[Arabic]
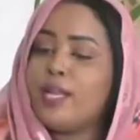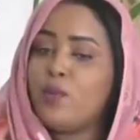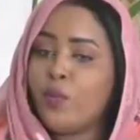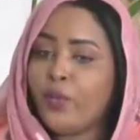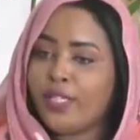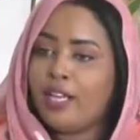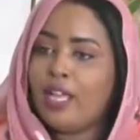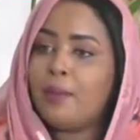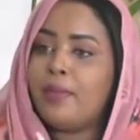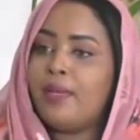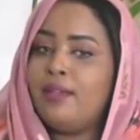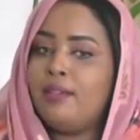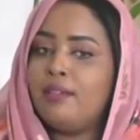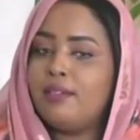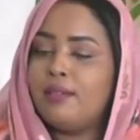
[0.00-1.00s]
انا ممكن
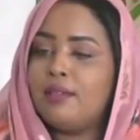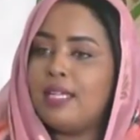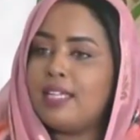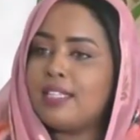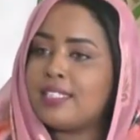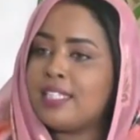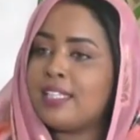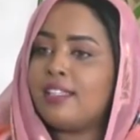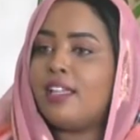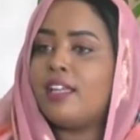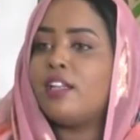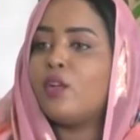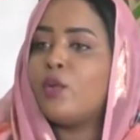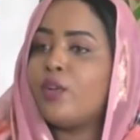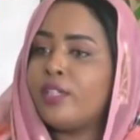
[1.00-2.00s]
اعمل استغني
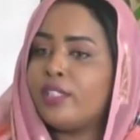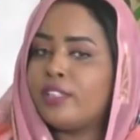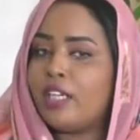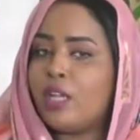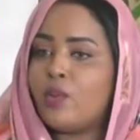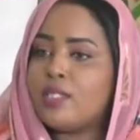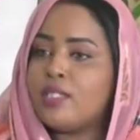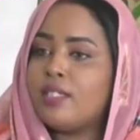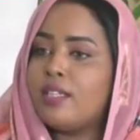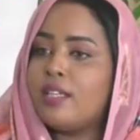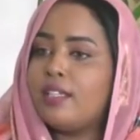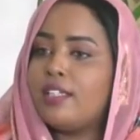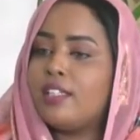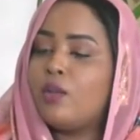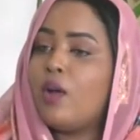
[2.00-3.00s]
عن الكوريكتر او استغني
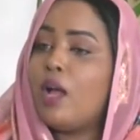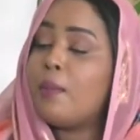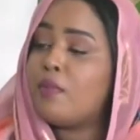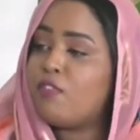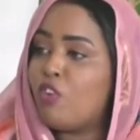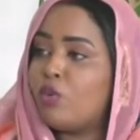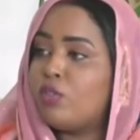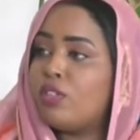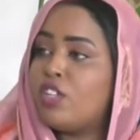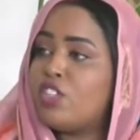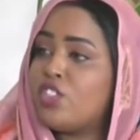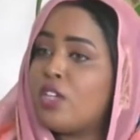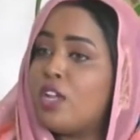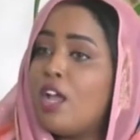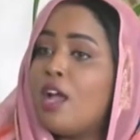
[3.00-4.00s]
عن كده واعمل
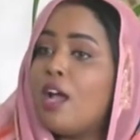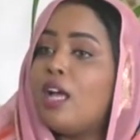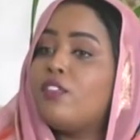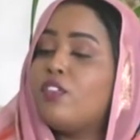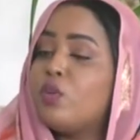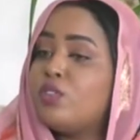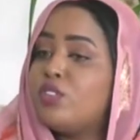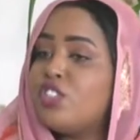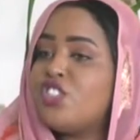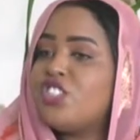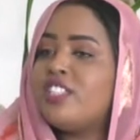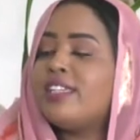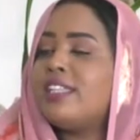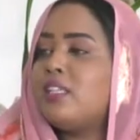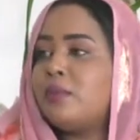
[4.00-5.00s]
فاونديشن
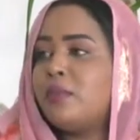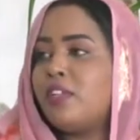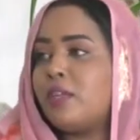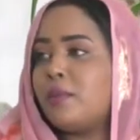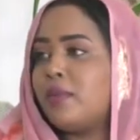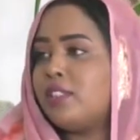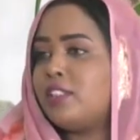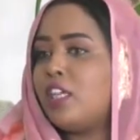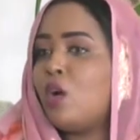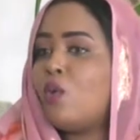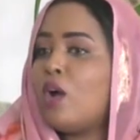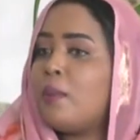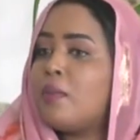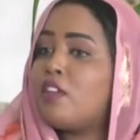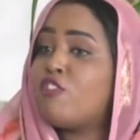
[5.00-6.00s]
الفاونديشن يقلبني رمادي
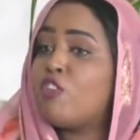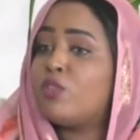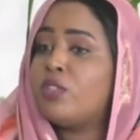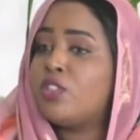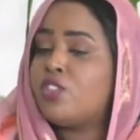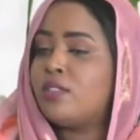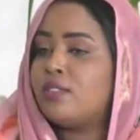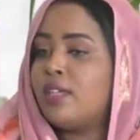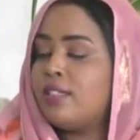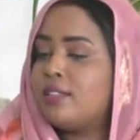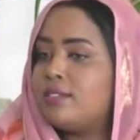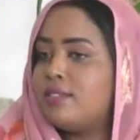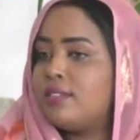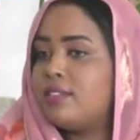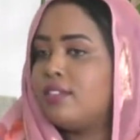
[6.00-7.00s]
او اعمل فاونديشن
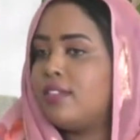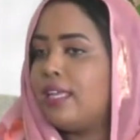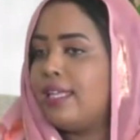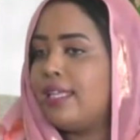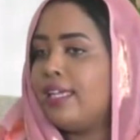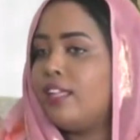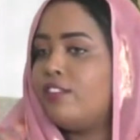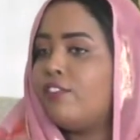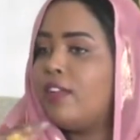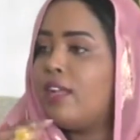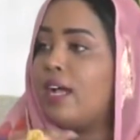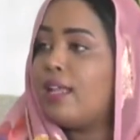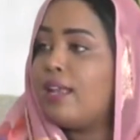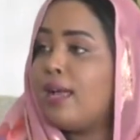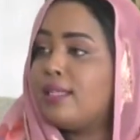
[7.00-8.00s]
تحت العين في
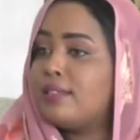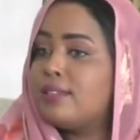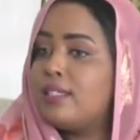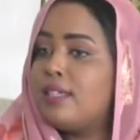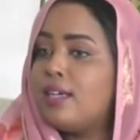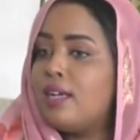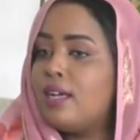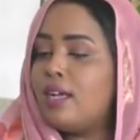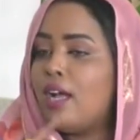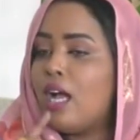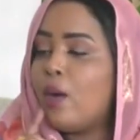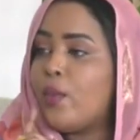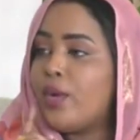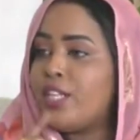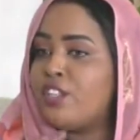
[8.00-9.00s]
الهالات
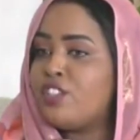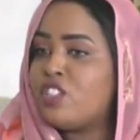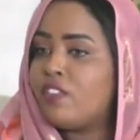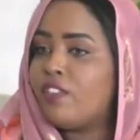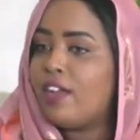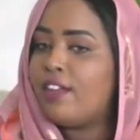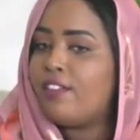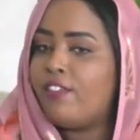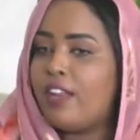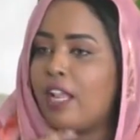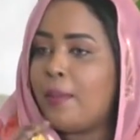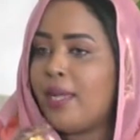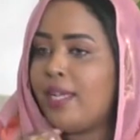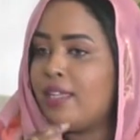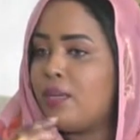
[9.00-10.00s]
حوالين الشفايف في
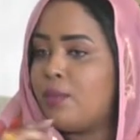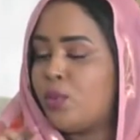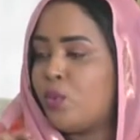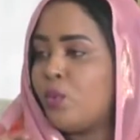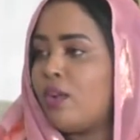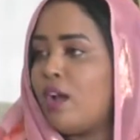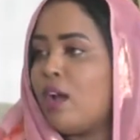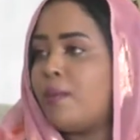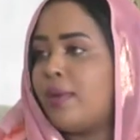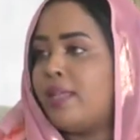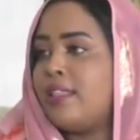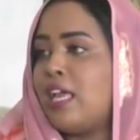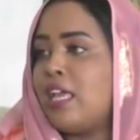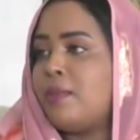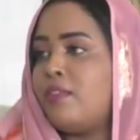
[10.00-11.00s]
الاماكن اللي بتكون
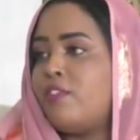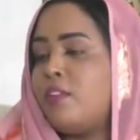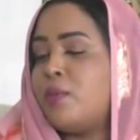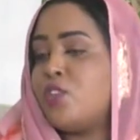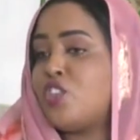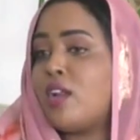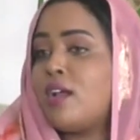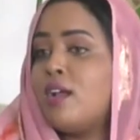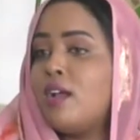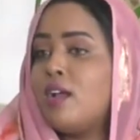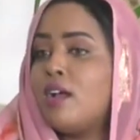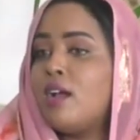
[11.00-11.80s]
غامقه دائما في البشره